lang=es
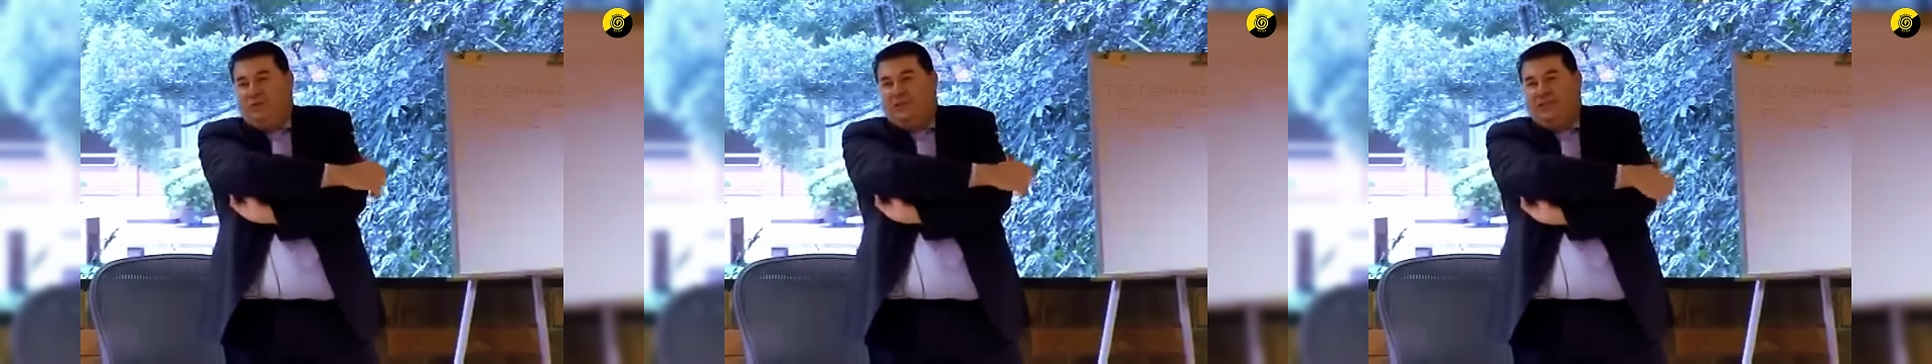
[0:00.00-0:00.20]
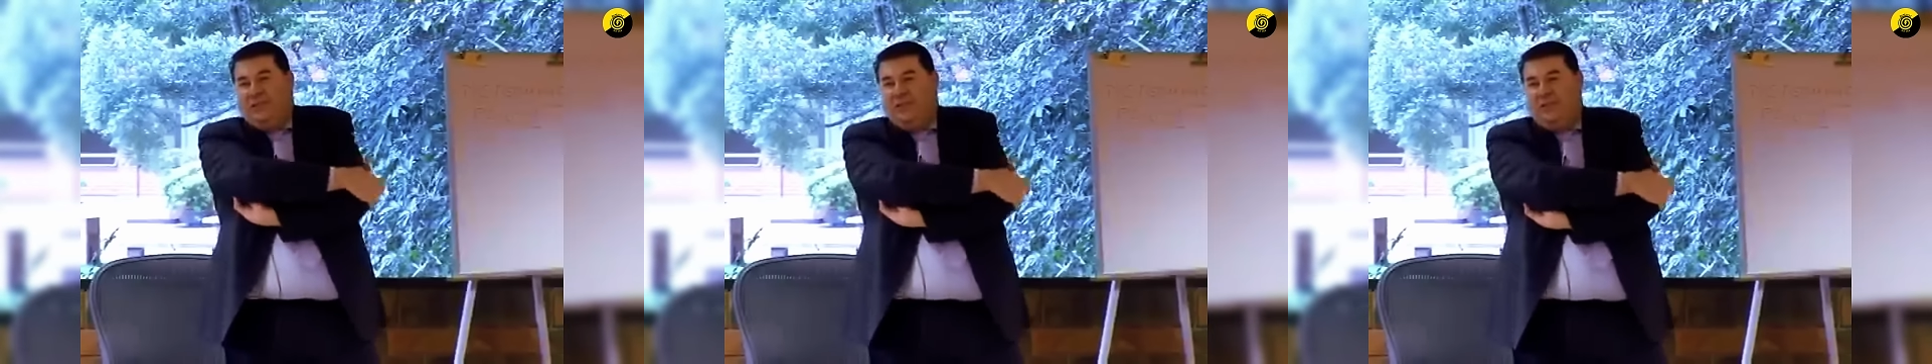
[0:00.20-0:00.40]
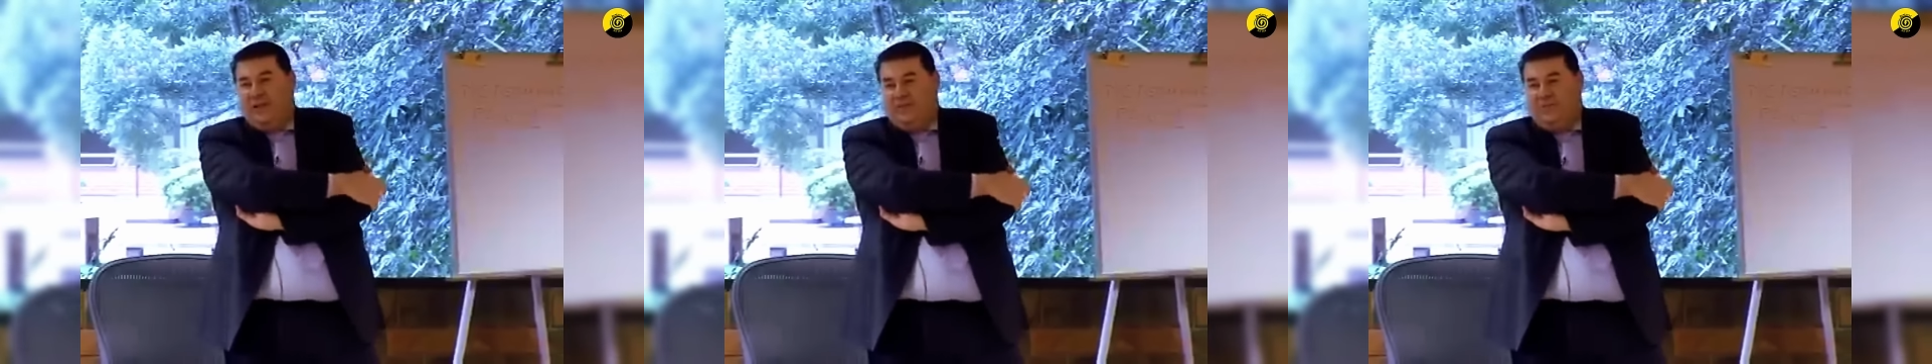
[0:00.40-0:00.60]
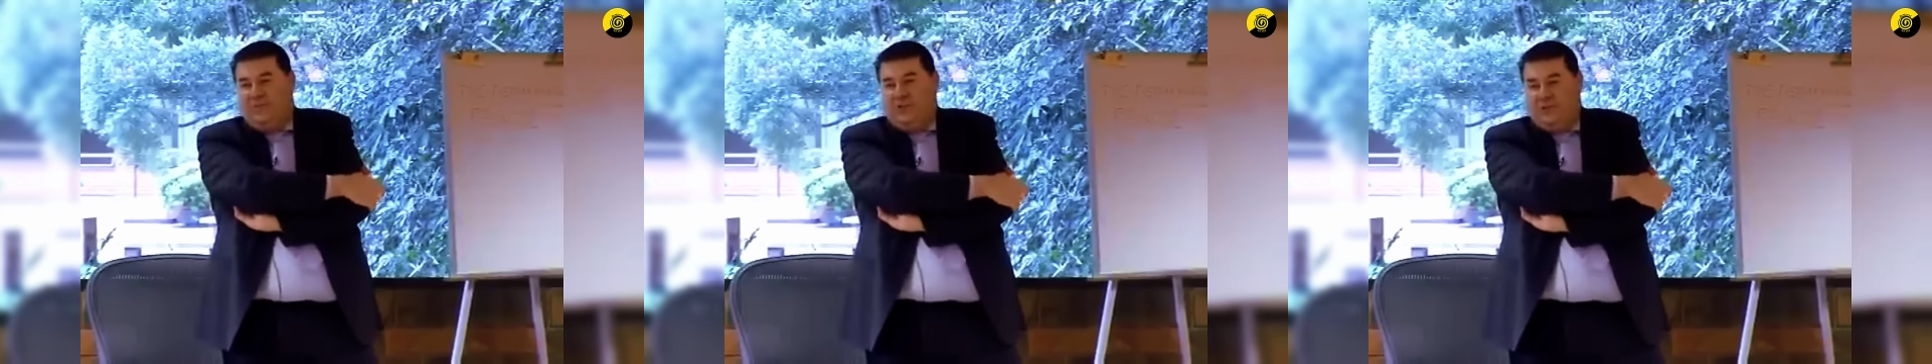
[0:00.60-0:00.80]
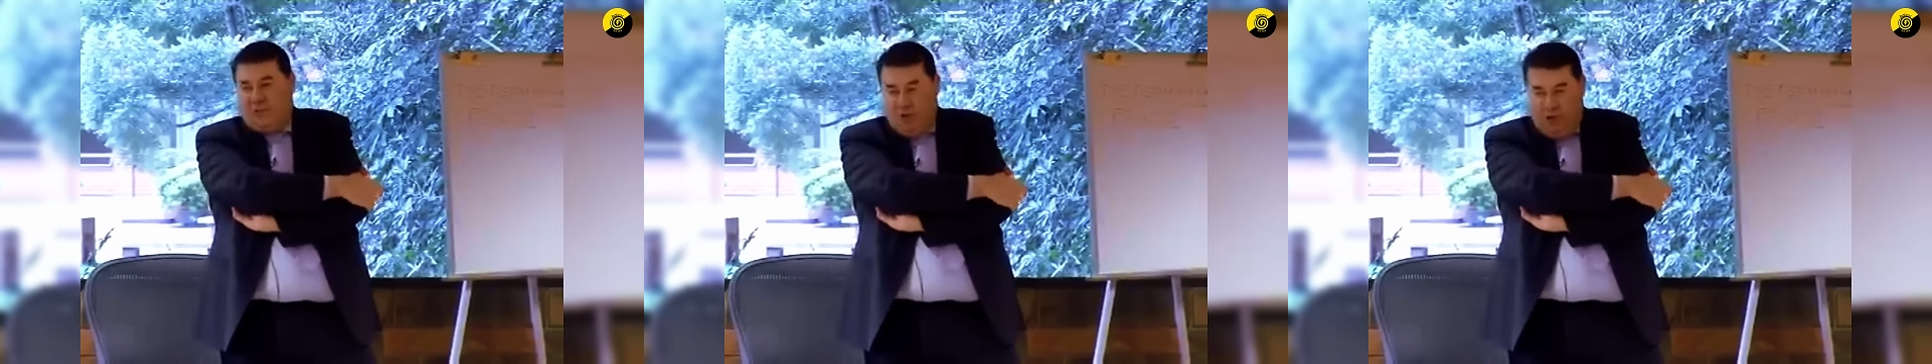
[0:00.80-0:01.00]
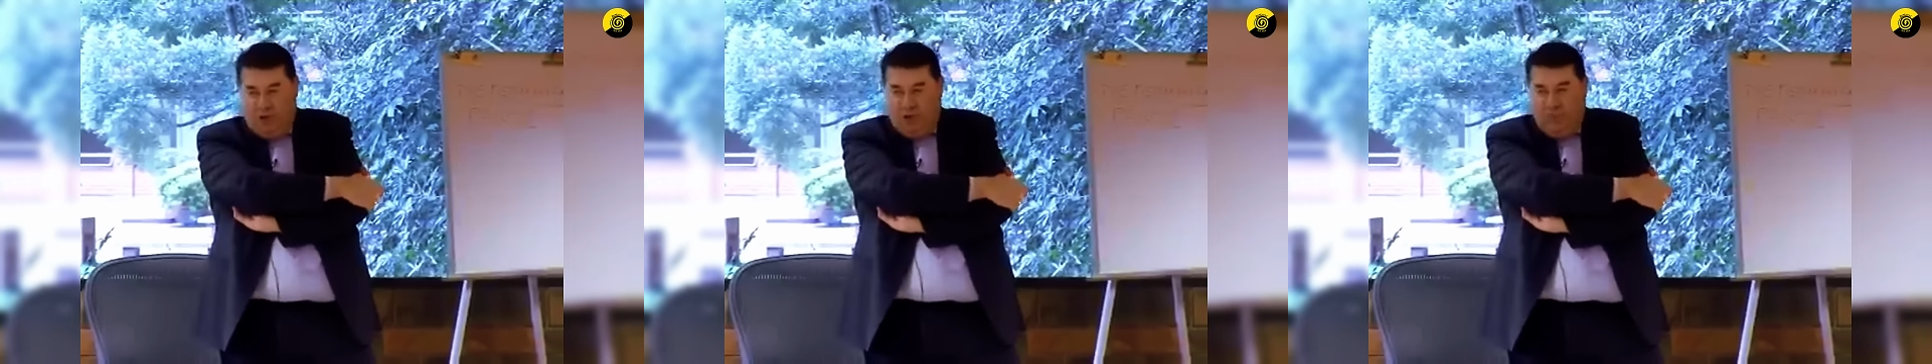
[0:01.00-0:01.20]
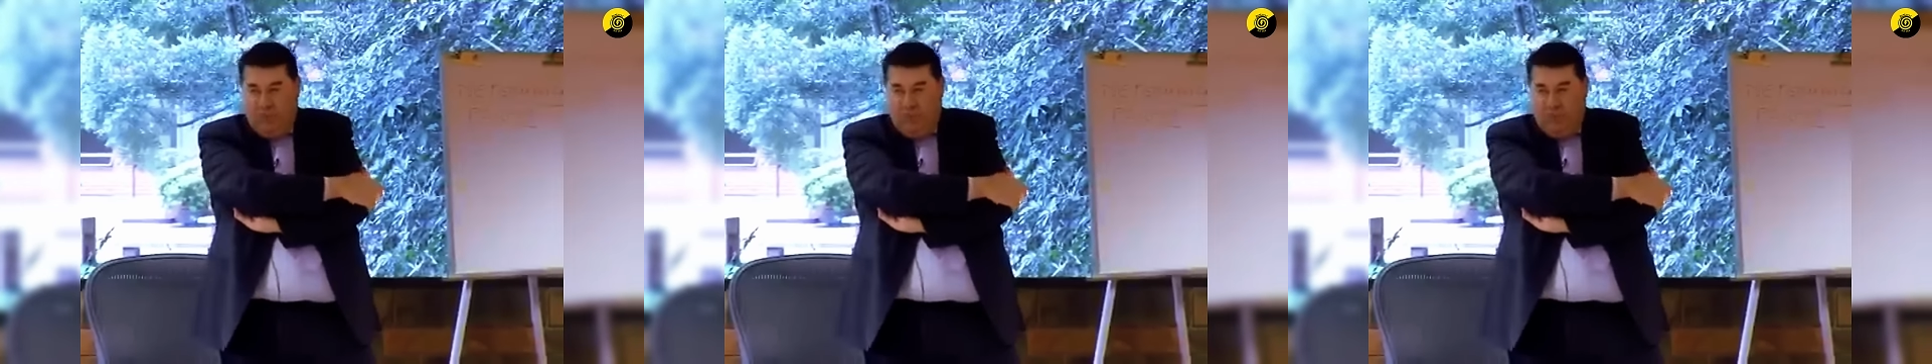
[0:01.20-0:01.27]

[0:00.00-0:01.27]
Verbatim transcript: determinismo histórico.